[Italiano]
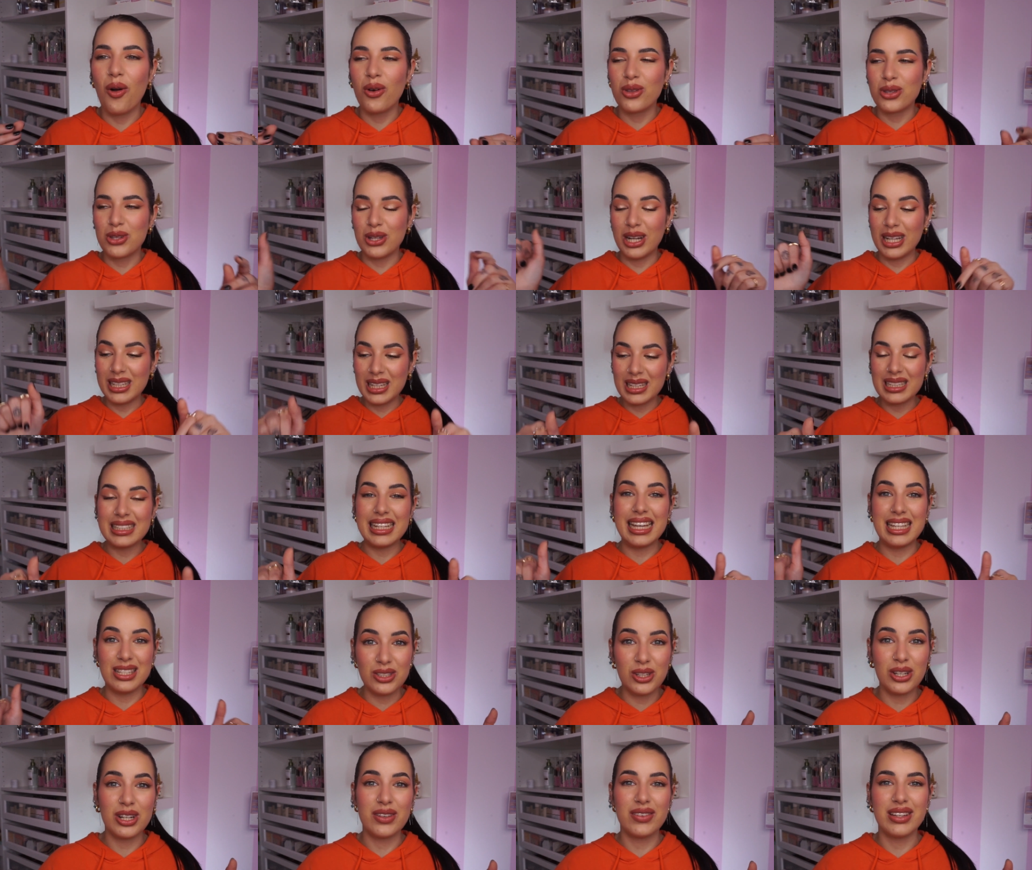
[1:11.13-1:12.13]
sono andata
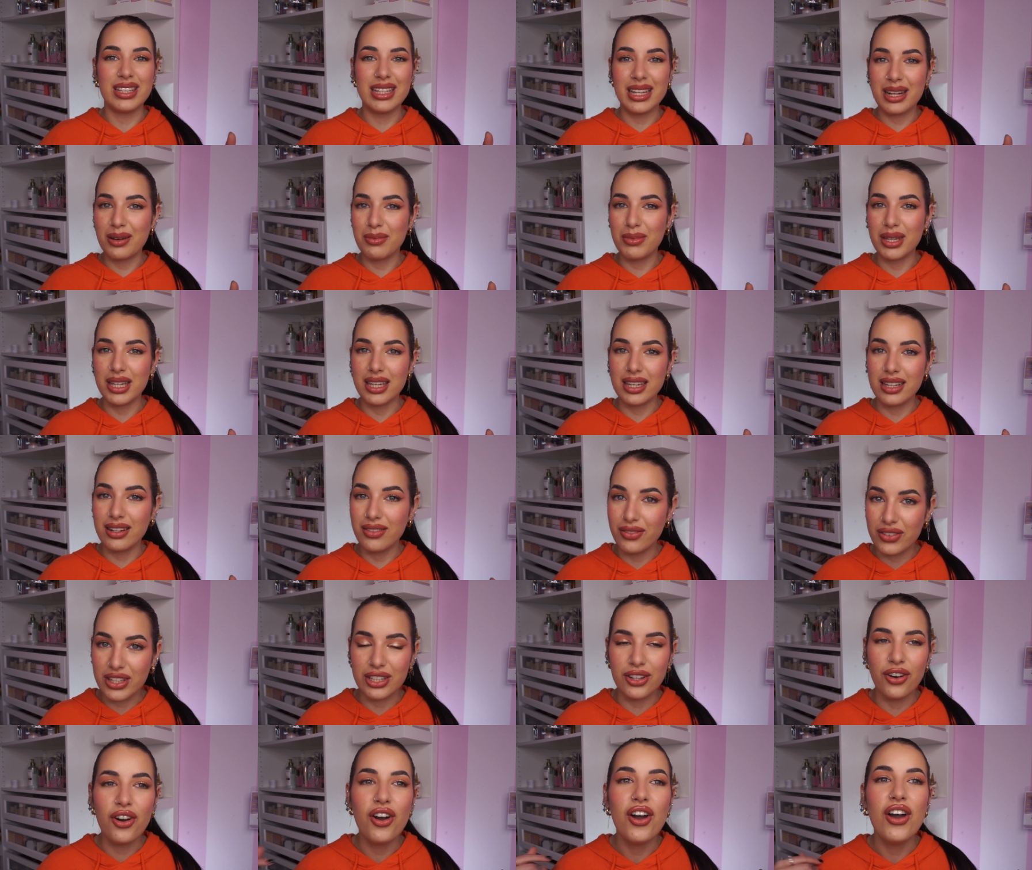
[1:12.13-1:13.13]
adesso a rivedermi il
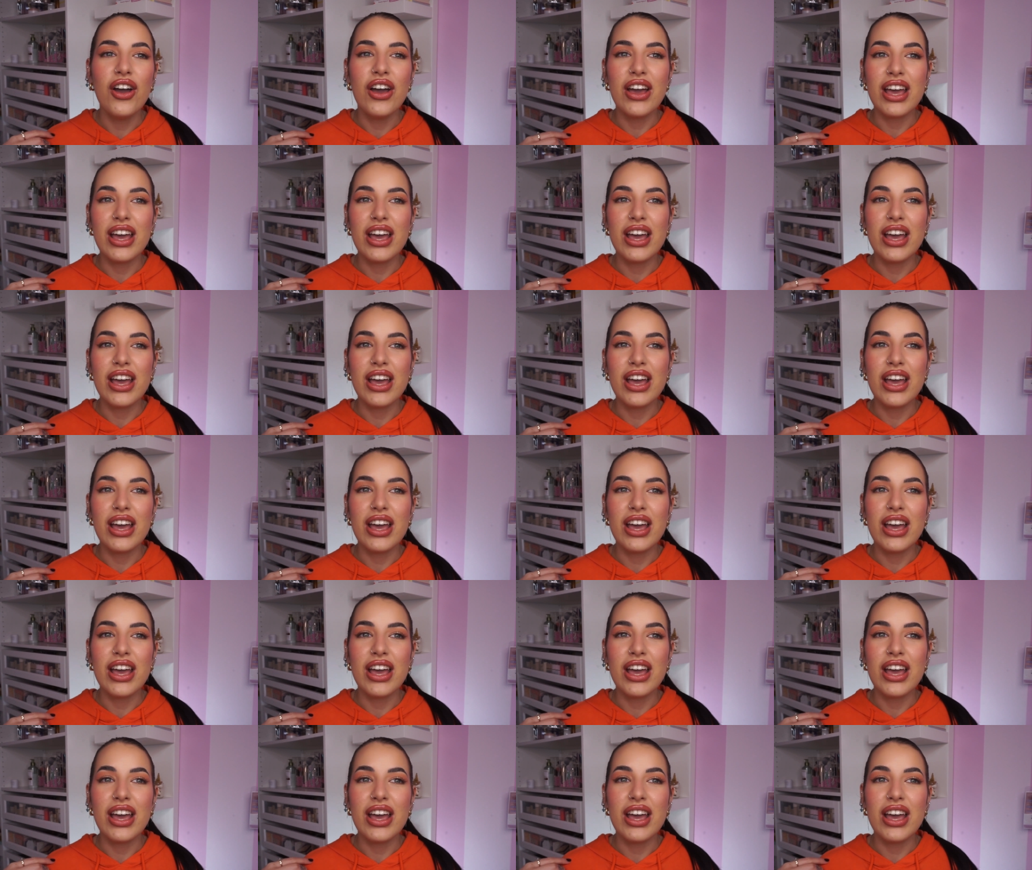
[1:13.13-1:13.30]
video,